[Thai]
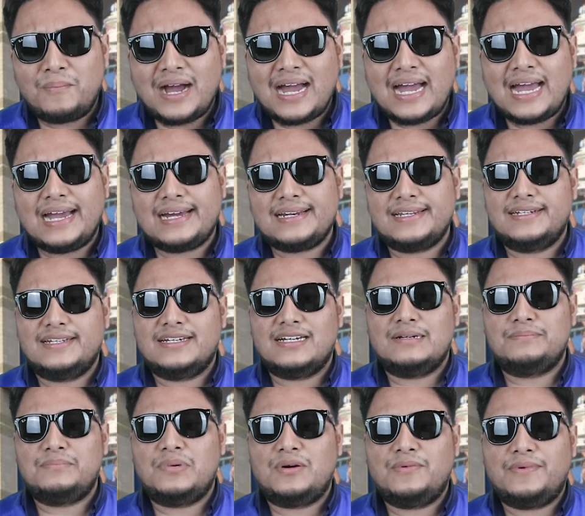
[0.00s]
มากเลยนะค
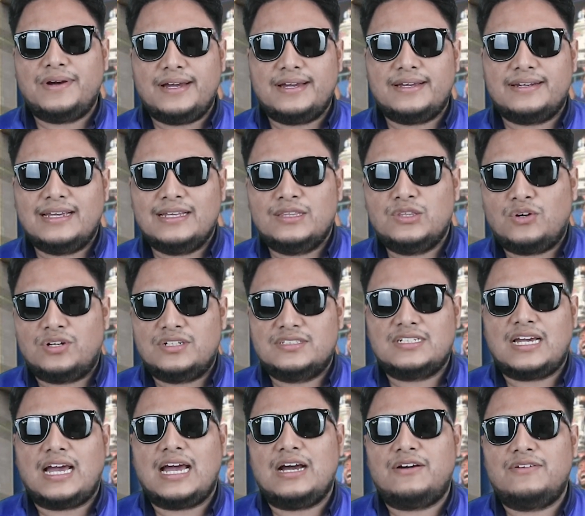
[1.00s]
รับเพราะว่าในตอน
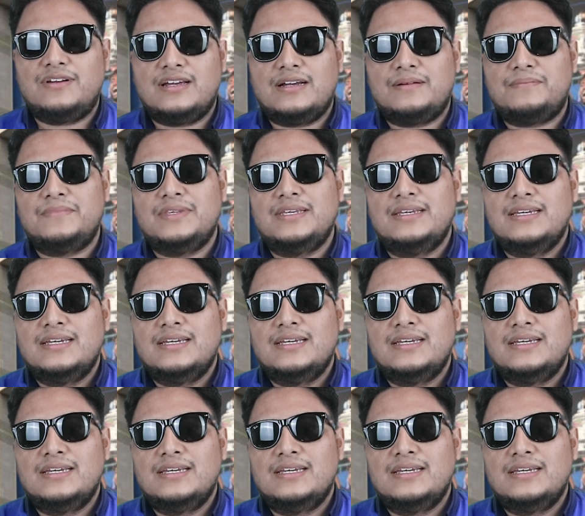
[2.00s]
เช้านะครับ